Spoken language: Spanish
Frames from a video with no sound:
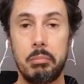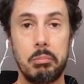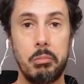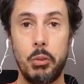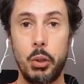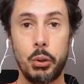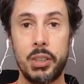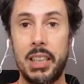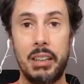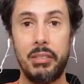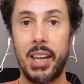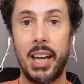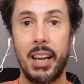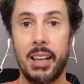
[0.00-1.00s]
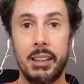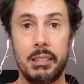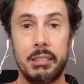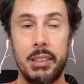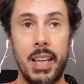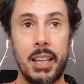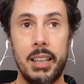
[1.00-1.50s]
No significa
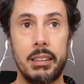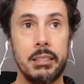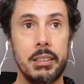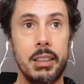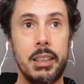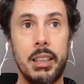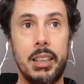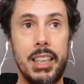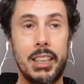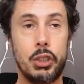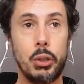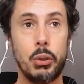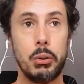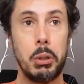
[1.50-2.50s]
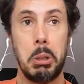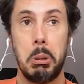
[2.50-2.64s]
nada. De hecho,